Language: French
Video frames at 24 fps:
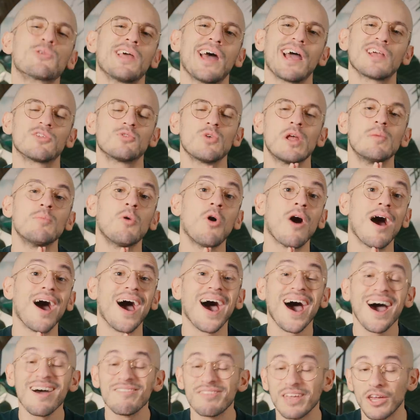on est actuellement à
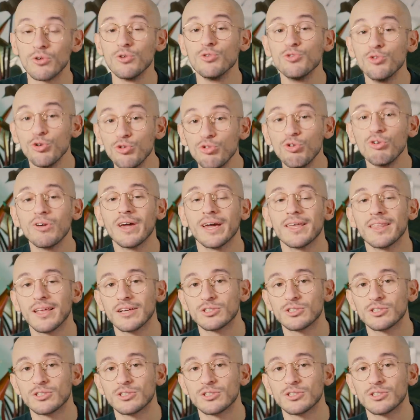1,2 degré de